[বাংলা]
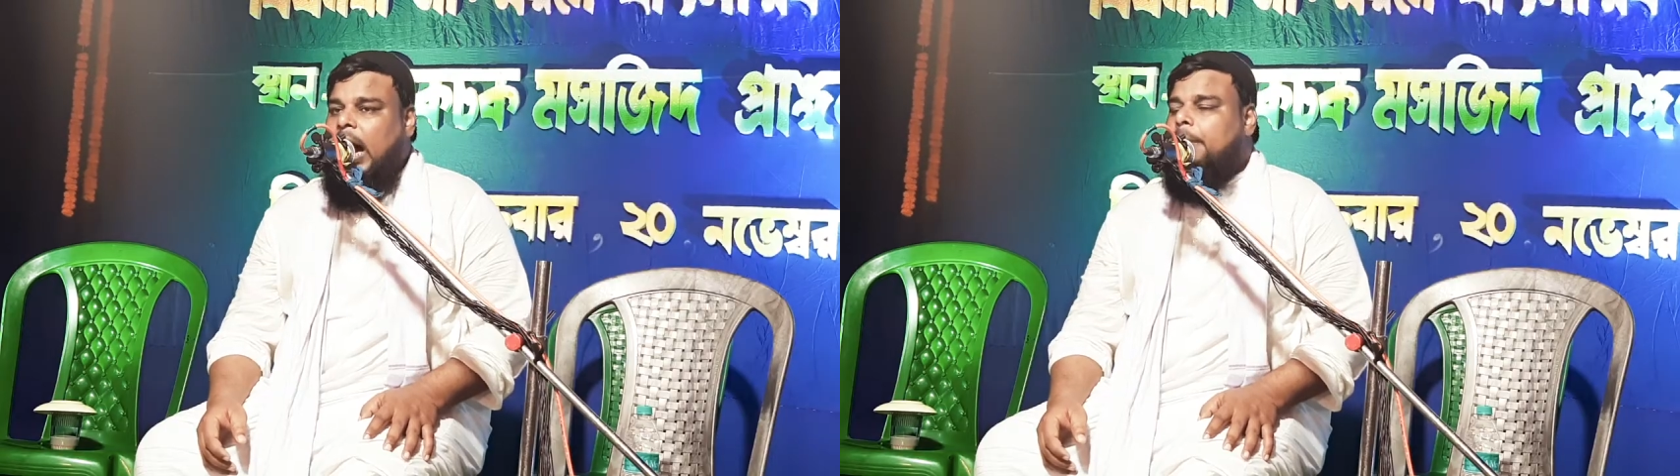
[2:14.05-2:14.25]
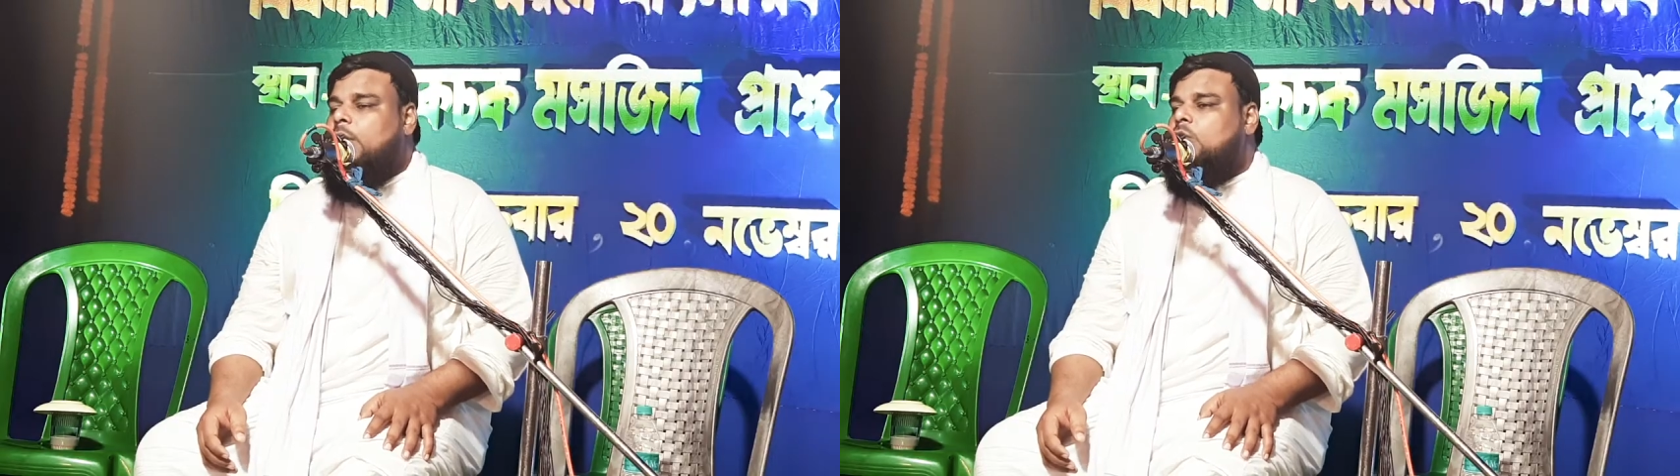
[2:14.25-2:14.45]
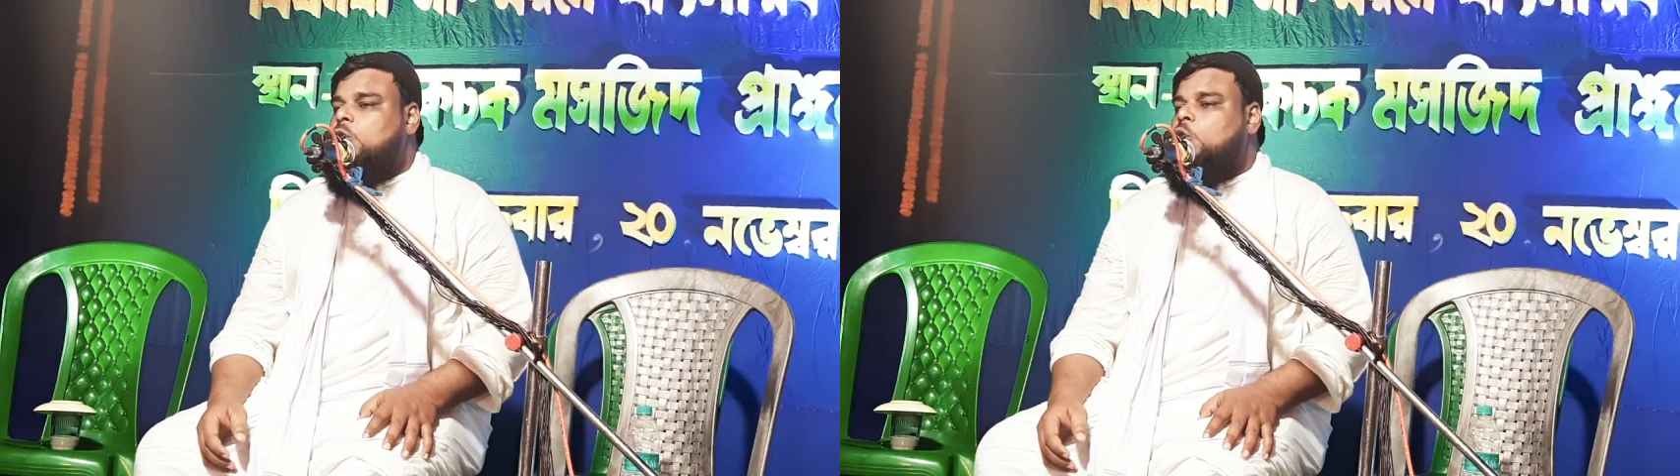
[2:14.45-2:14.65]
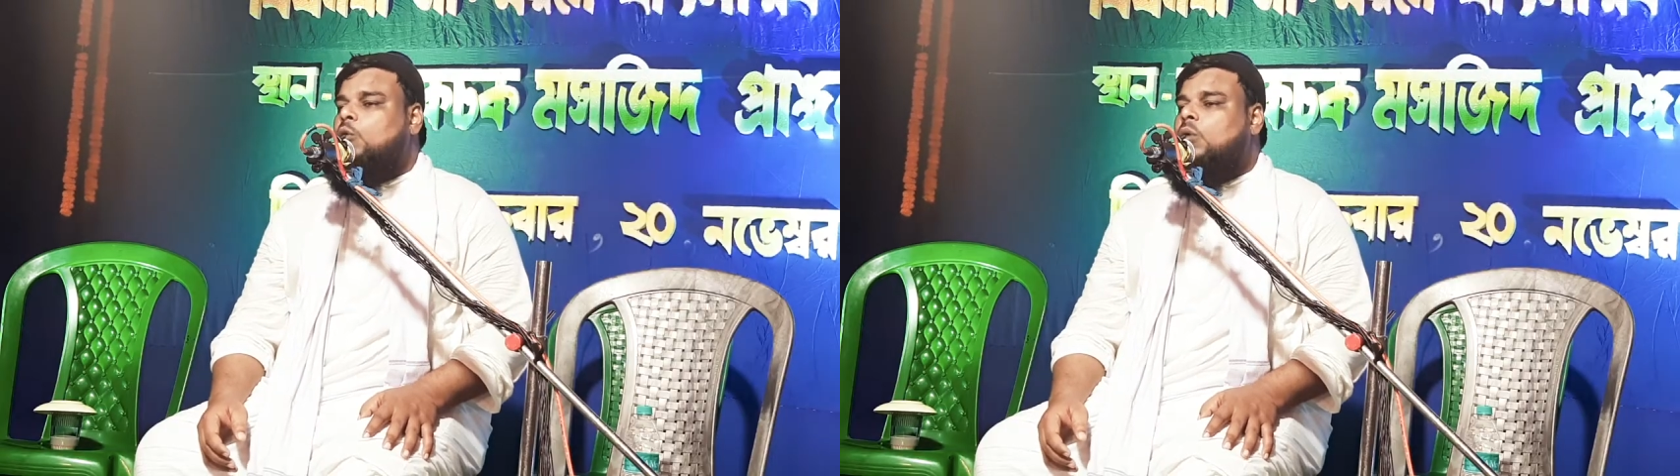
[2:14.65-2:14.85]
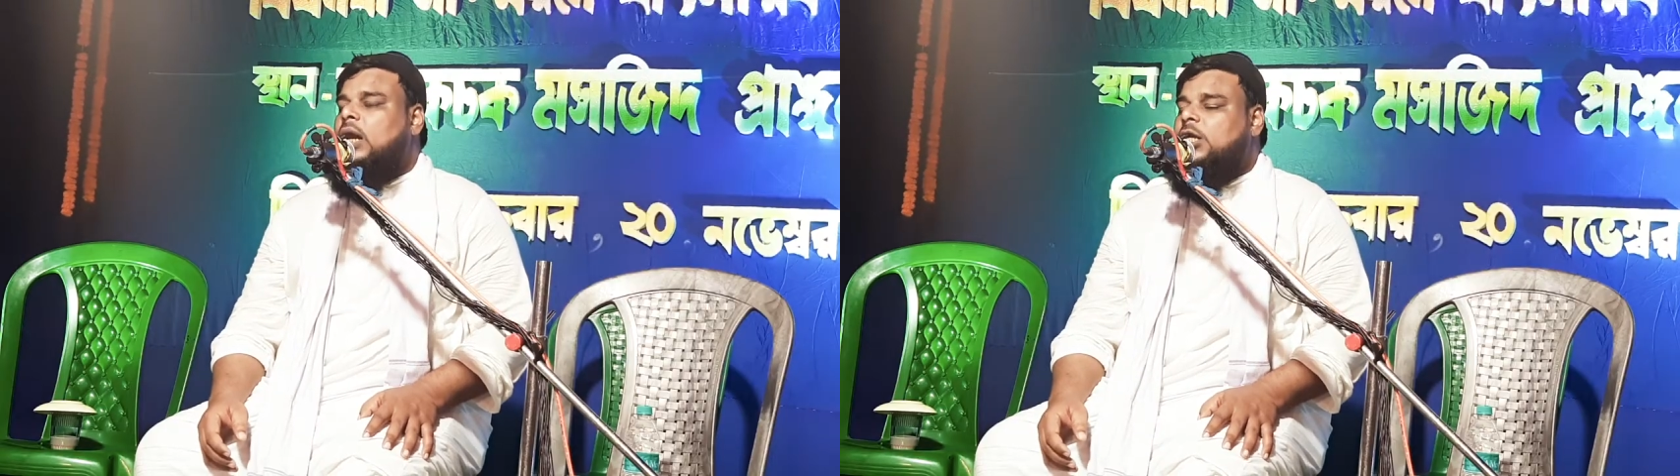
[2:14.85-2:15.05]
আমি
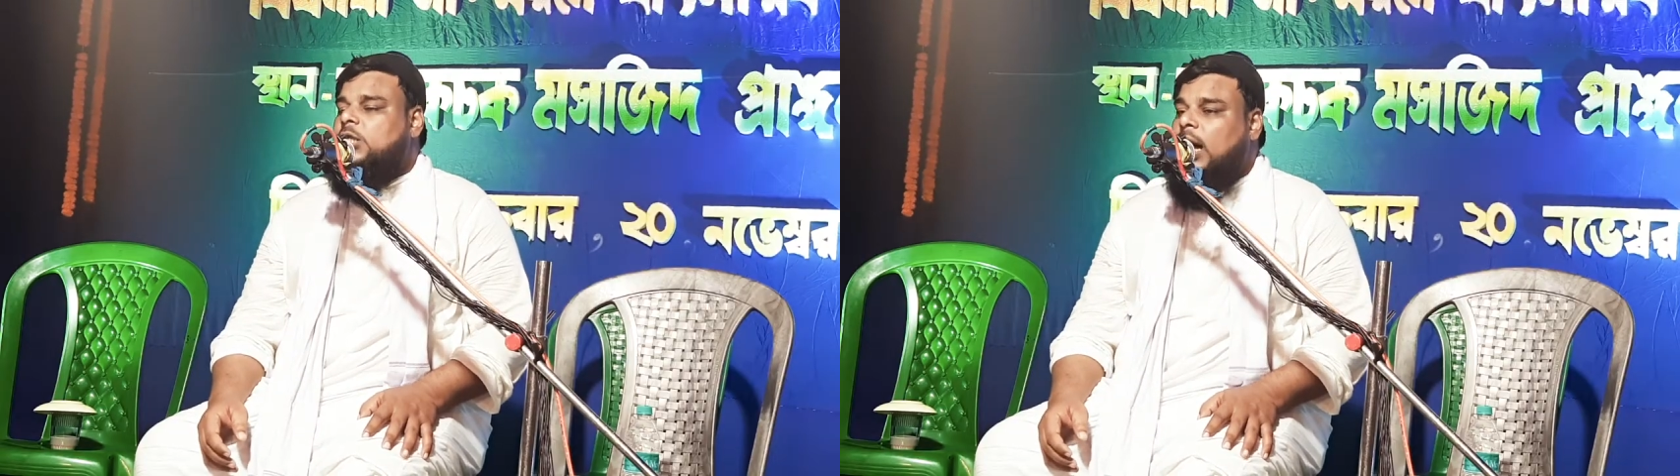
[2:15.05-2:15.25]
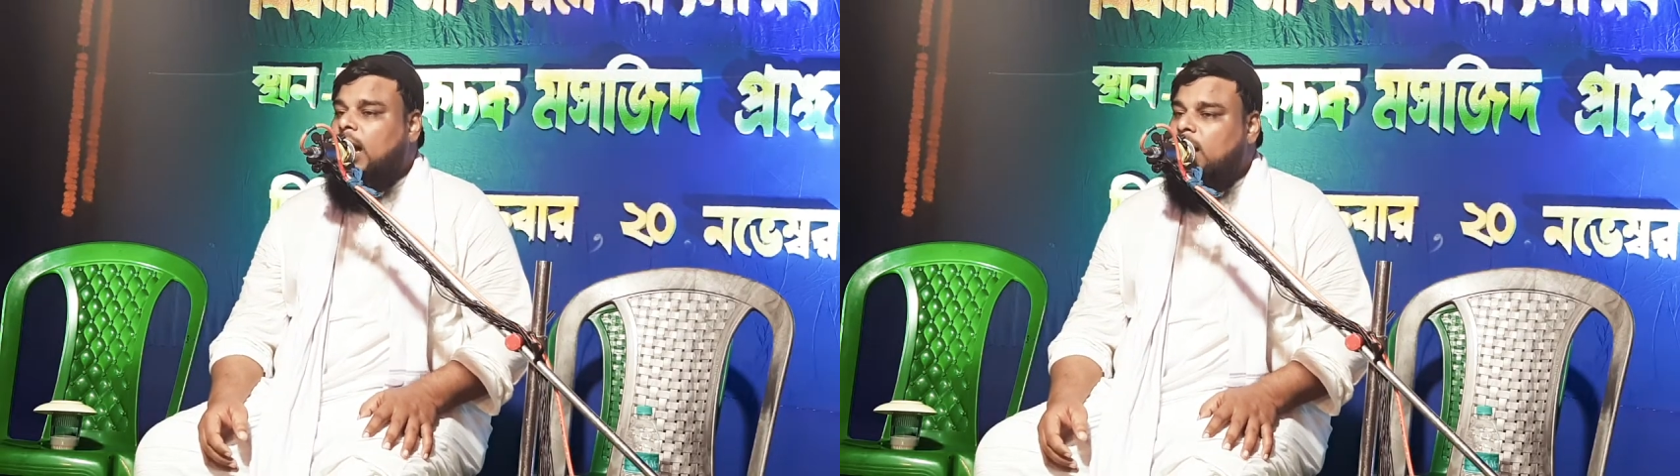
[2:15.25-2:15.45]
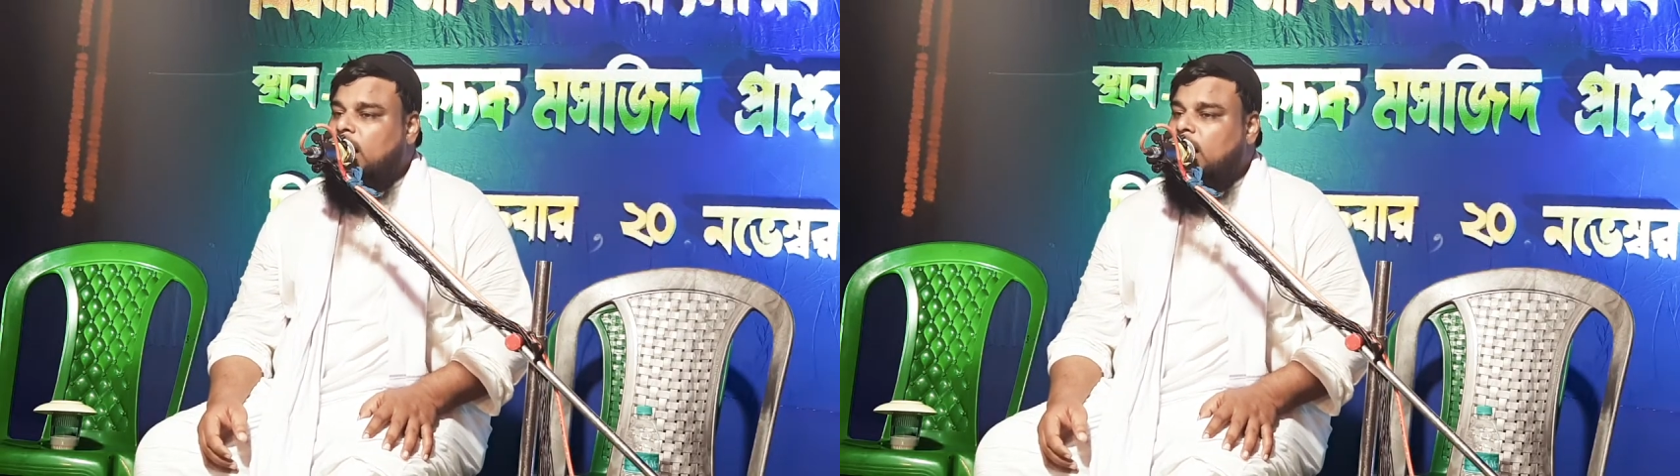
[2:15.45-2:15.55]
রসুল্লাহ সাড়া